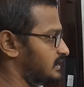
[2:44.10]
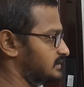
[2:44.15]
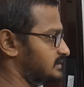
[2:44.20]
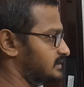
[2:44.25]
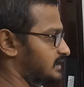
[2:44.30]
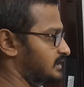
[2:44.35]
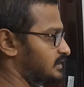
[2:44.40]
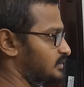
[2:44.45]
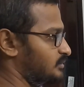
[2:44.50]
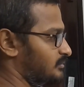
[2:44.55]
இது
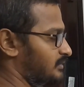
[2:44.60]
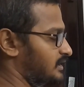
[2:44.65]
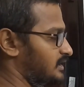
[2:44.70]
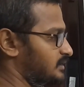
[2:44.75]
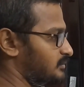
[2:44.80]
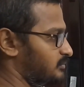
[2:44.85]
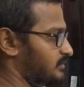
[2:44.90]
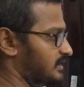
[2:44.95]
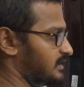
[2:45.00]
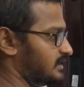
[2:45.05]
ரெண்டும்
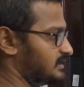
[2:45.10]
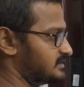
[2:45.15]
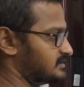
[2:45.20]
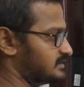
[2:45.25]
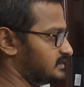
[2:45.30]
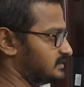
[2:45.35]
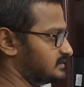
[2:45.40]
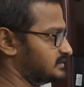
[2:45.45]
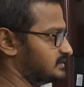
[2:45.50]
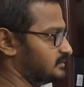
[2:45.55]
மல்டிப்ளை
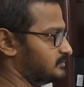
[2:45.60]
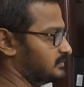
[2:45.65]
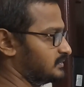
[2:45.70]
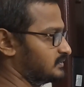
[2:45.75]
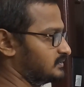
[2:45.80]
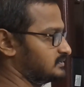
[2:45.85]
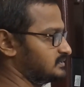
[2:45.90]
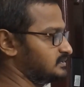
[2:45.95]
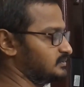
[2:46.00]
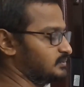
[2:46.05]
ஆச்சுன்னா தான்
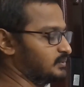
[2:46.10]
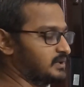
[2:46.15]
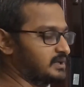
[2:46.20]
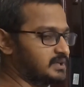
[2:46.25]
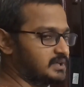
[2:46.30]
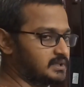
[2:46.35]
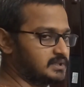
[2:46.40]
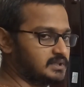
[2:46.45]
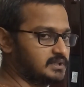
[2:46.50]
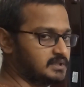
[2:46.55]
நம்மளுக்கு வந்து
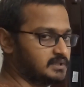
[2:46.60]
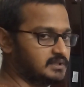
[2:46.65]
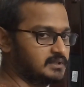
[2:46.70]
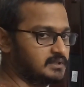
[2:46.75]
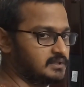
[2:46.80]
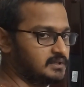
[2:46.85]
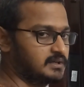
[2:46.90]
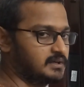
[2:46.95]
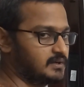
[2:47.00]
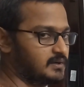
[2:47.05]
ஒய் நாட்டில்
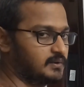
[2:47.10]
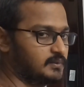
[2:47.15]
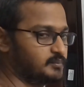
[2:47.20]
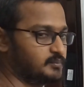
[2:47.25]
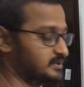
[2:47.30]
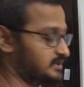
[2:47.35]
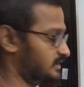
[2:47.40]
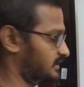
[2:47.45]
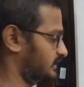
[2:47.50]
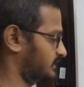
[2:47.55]

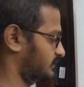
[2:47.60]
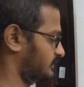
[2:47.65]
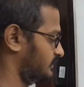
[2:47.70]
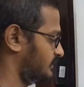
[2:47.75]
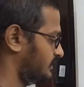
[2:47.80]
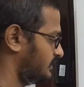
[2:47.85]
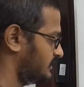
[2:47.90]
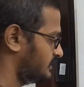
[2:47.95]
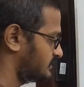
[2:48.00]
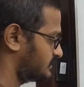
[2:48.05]
அவுட்புட் கிடைக்கும்
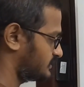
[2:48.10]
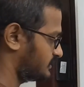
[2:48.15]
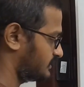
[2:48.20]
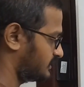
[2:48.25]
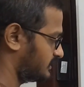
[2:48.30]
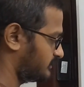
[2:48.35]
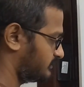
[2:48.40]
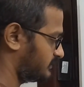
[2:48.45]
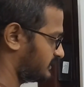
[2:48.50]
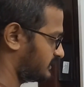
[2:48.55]
ஸோ
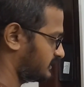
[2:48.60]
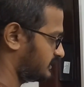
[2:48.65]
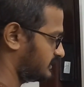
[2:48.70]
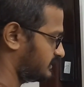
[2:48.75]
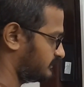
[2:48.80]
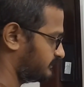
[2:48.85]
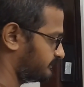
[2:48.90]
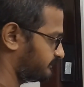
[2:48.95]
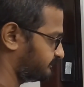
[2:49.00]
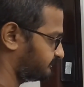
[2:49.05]
இங்கே
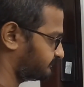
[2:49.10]
பாருங்கள்